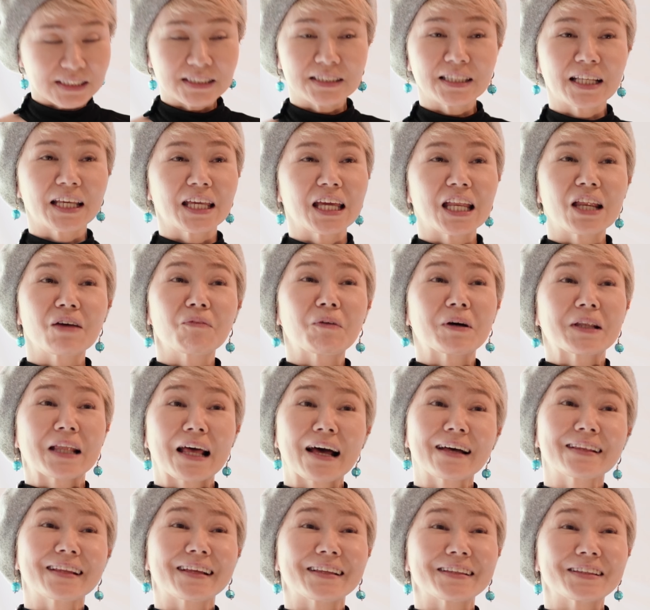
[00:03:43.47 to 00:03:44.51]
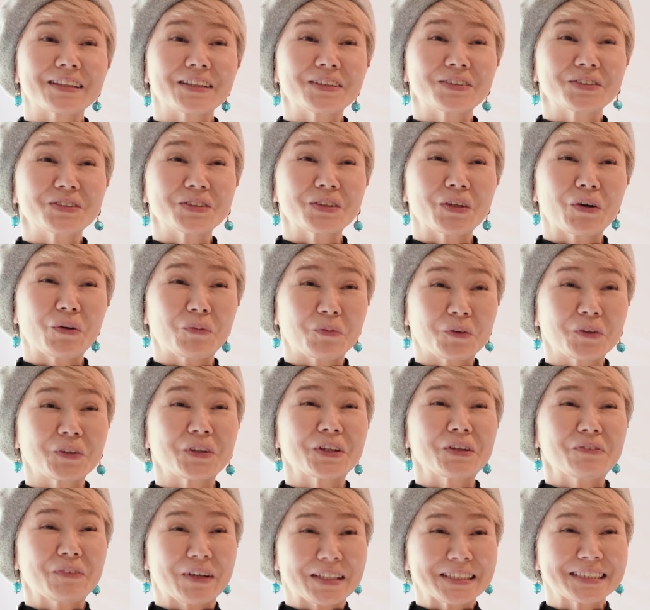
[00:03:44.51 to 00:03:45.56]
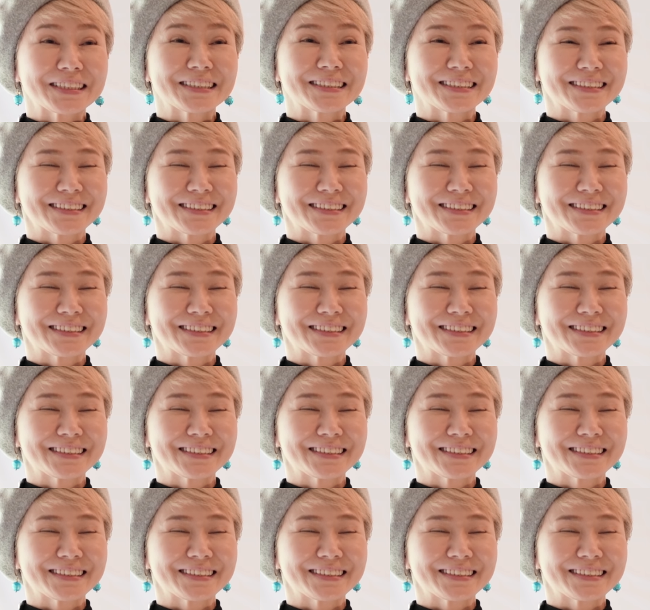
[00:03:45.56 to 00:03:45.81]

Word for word: 信できればななんていうふうに思ってます